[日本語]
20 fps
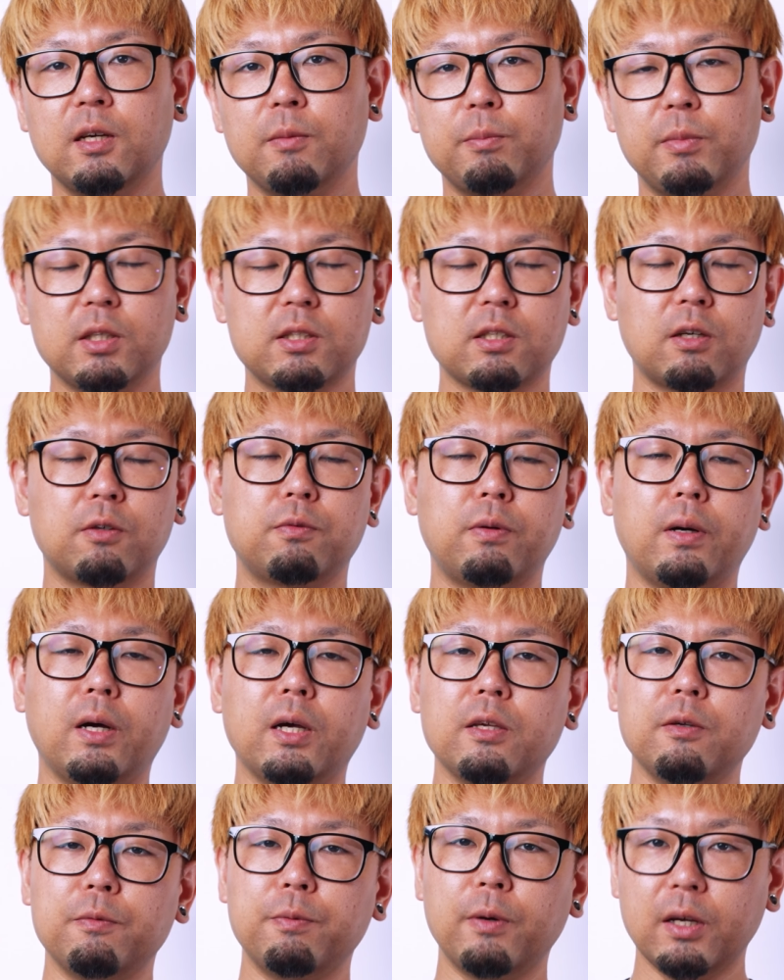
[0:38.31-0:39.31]
皆さん、
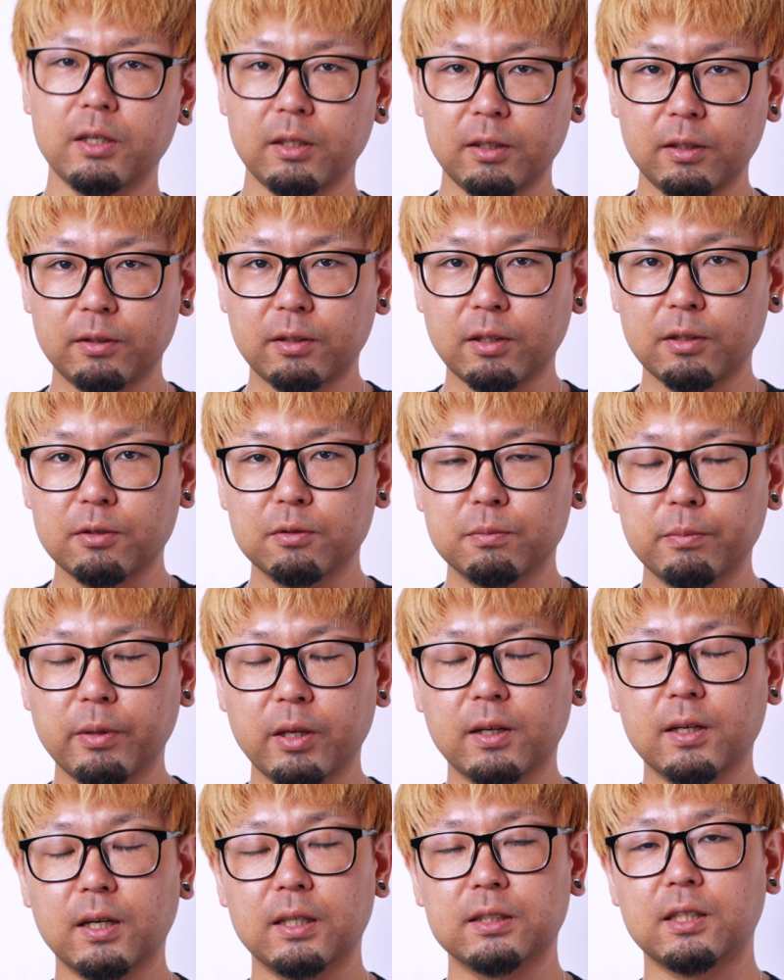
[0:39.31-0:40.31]
ファイファインっていう
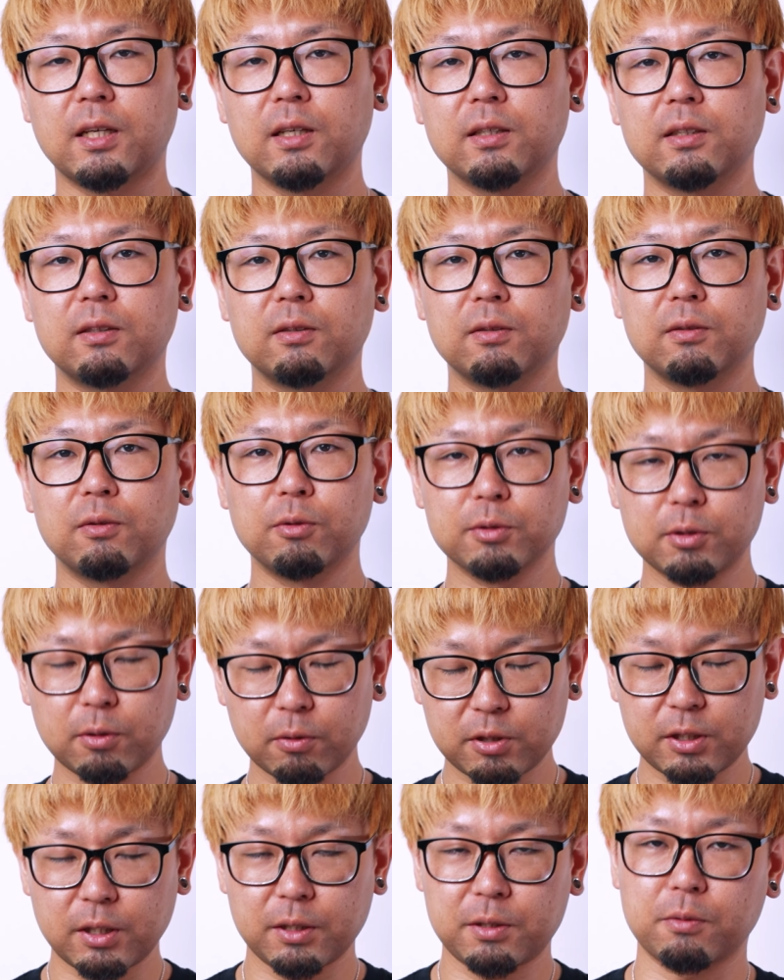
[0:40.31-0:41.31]
メーカーさん、ご
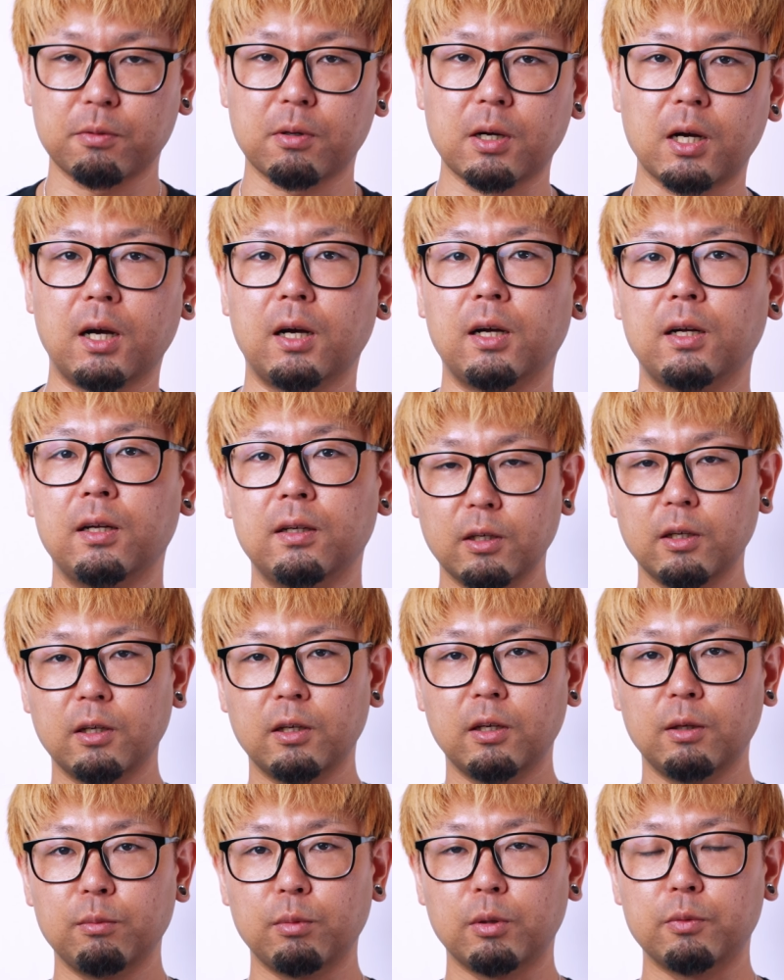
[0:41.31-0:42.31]
存知でしょうか
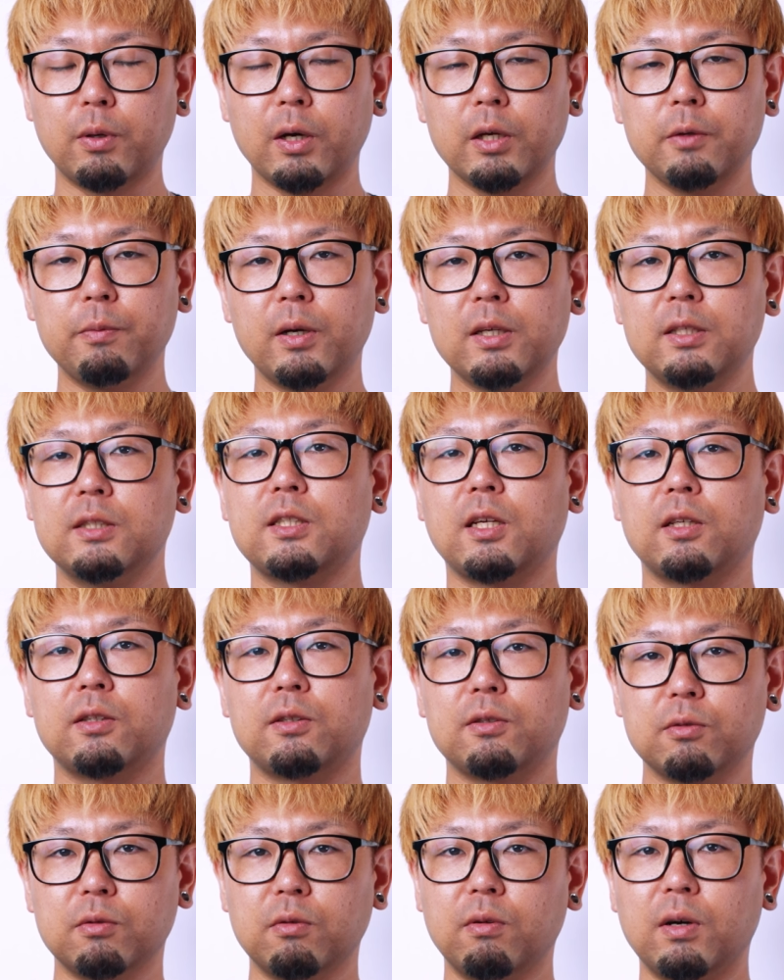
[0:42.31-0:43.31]
ファイファインさんっ
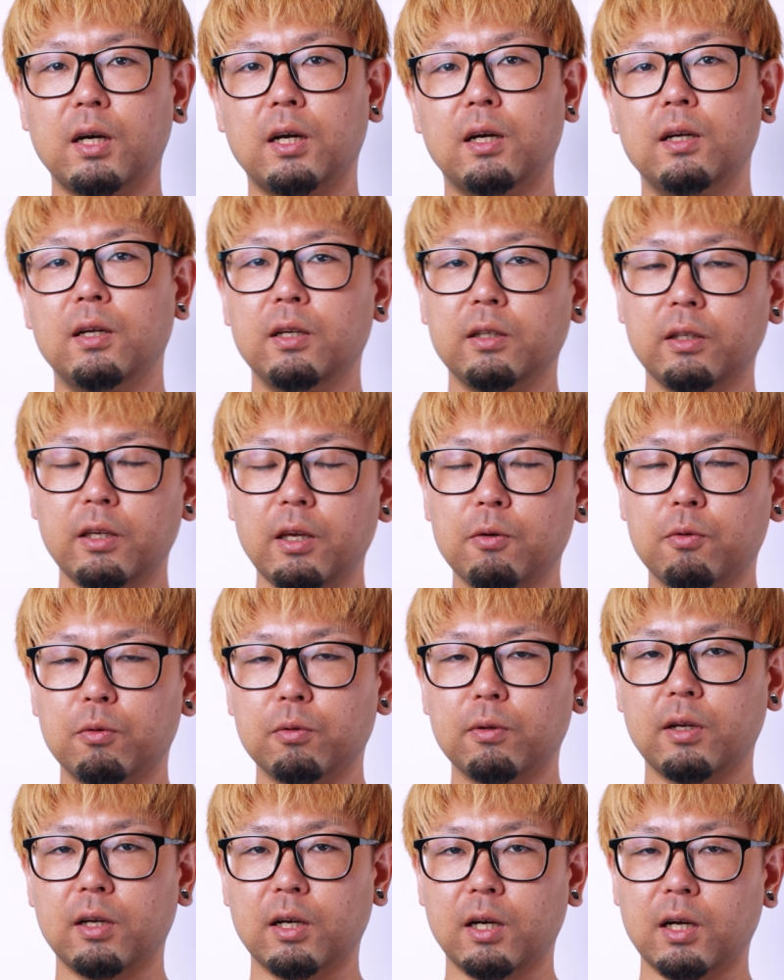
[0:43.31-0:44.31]
ていうのは、結構
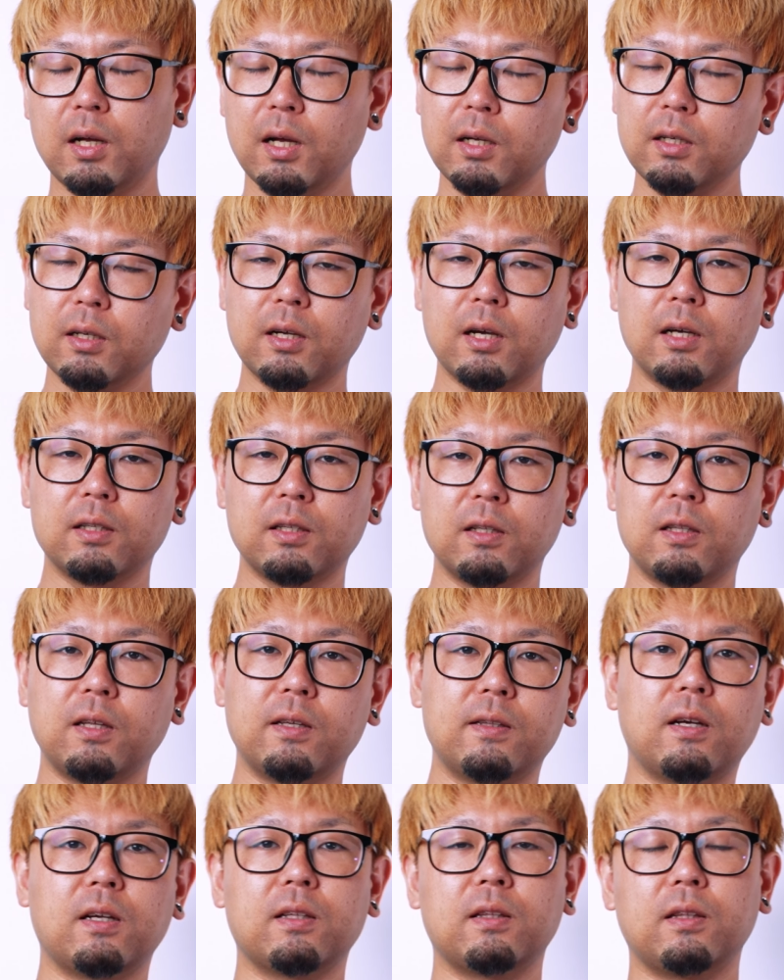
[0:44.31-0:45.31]
ね、安価な
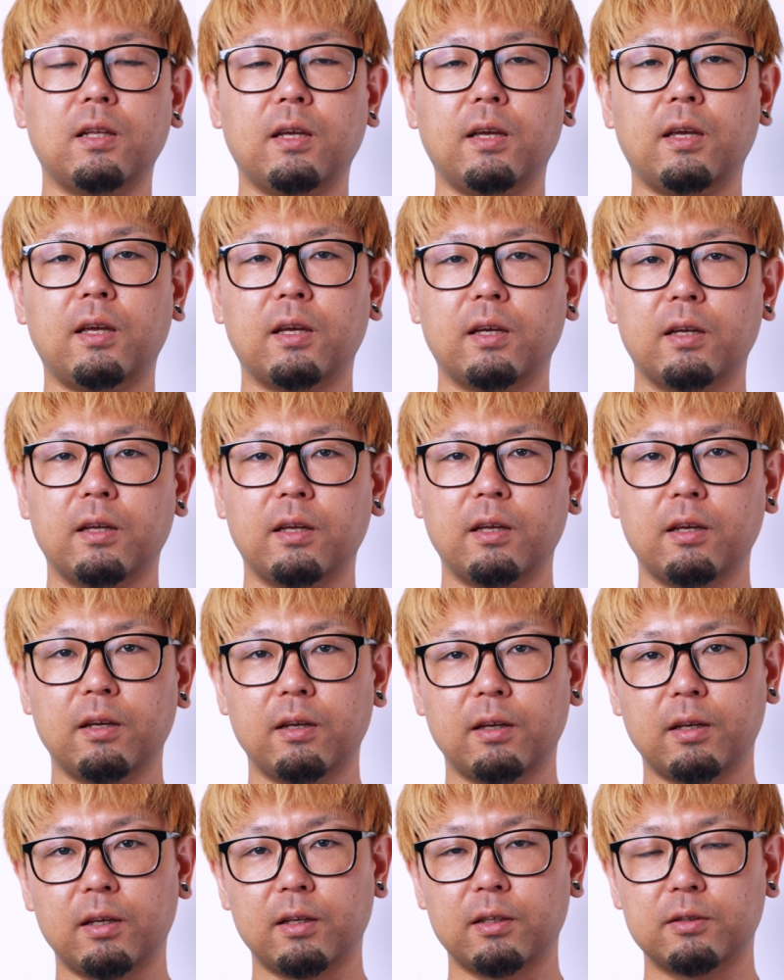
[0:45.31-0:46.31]
値段で、
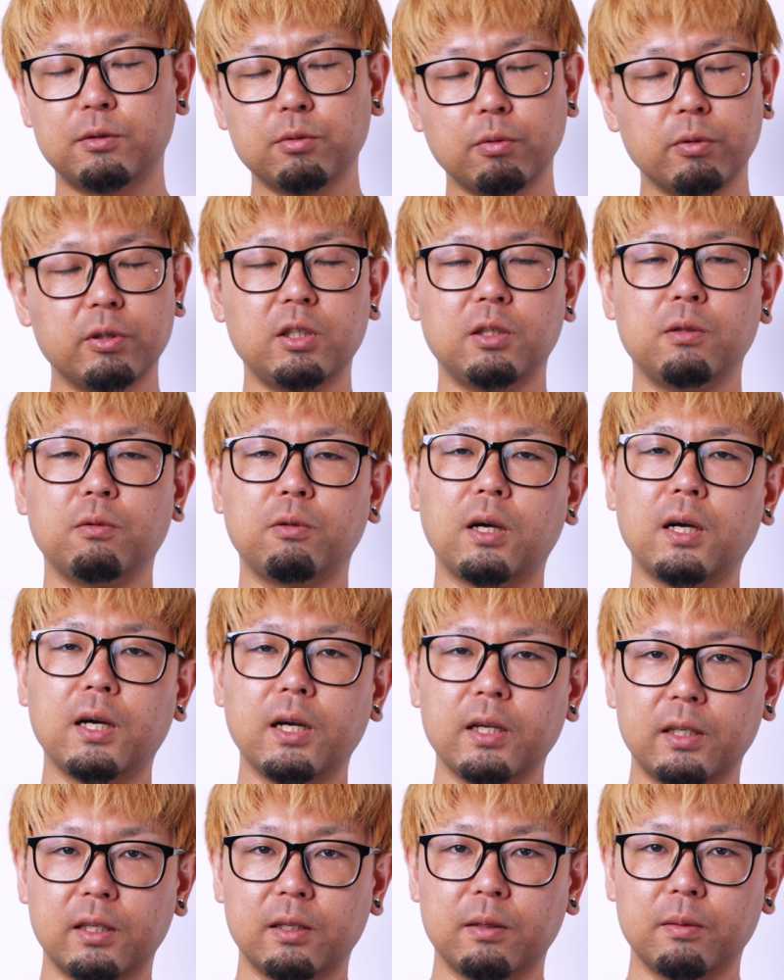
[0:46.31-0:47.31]
えー、クオリティの
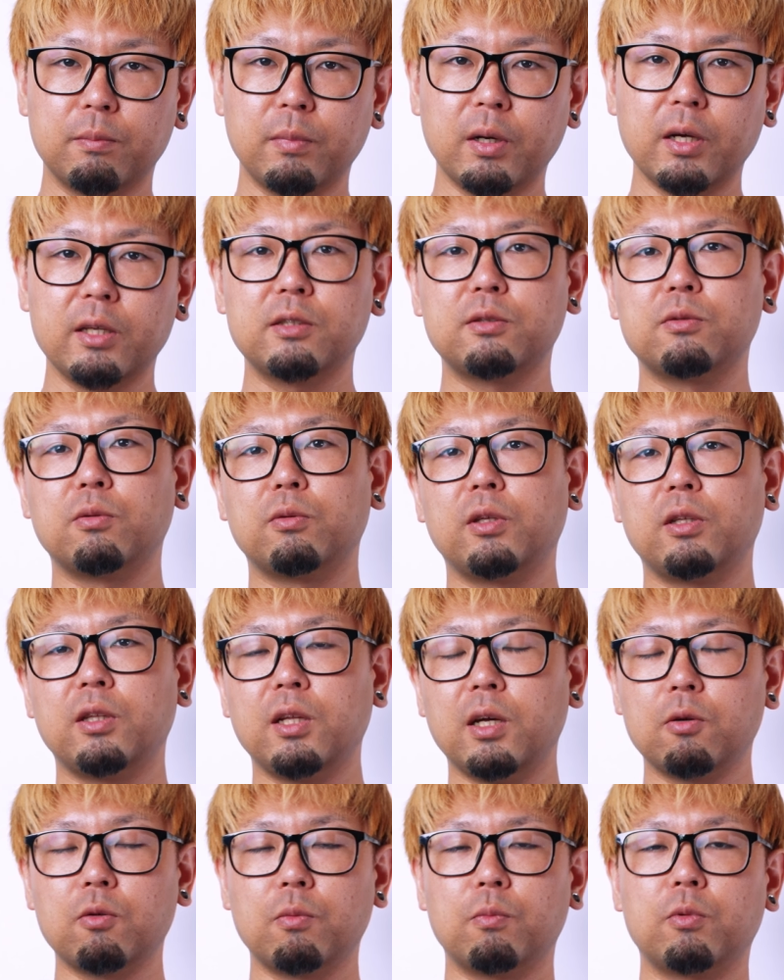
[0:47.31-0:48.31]
高いマイクをね、
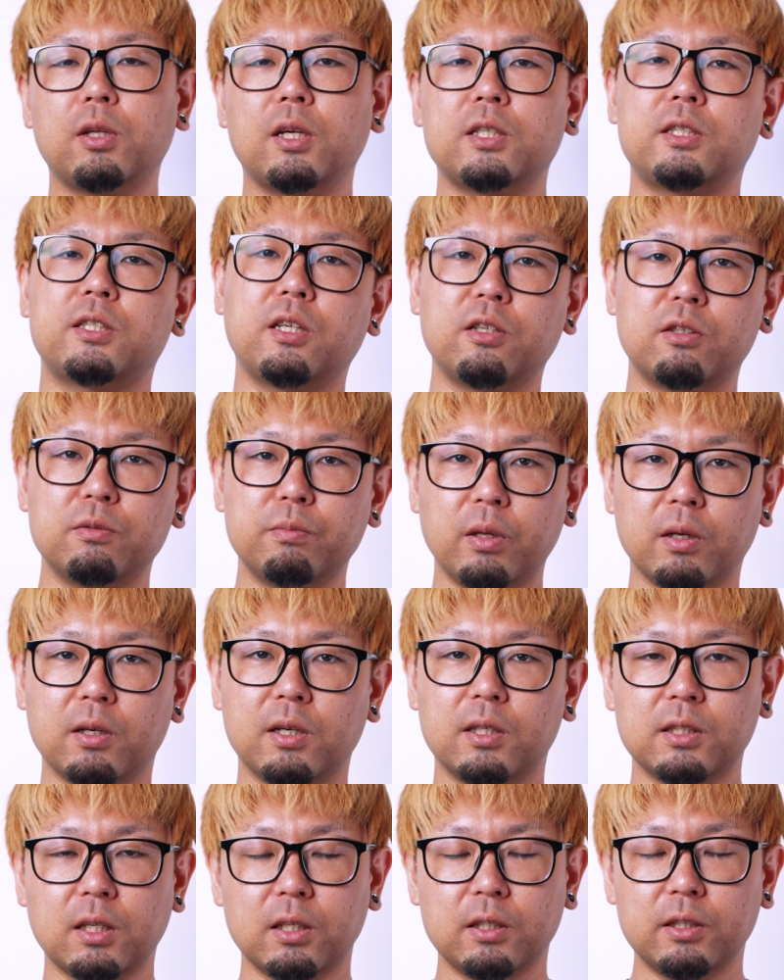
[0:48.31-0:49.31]
何個も出している
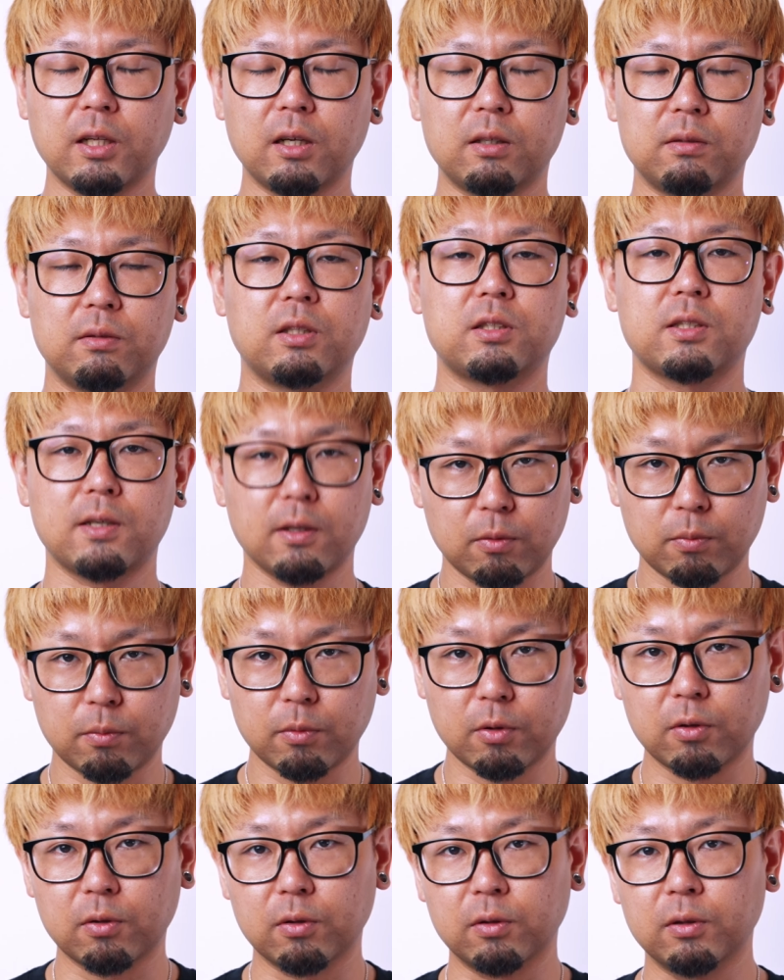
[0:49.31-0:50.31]
メーカーさんになるんですけど
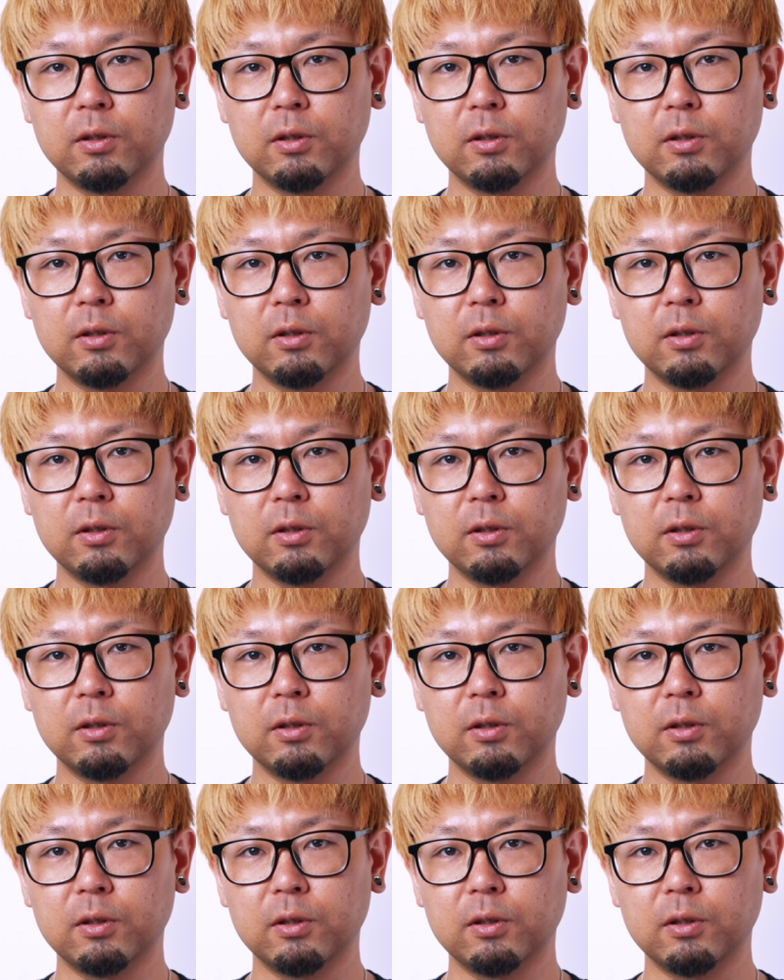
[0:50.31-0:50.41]
も、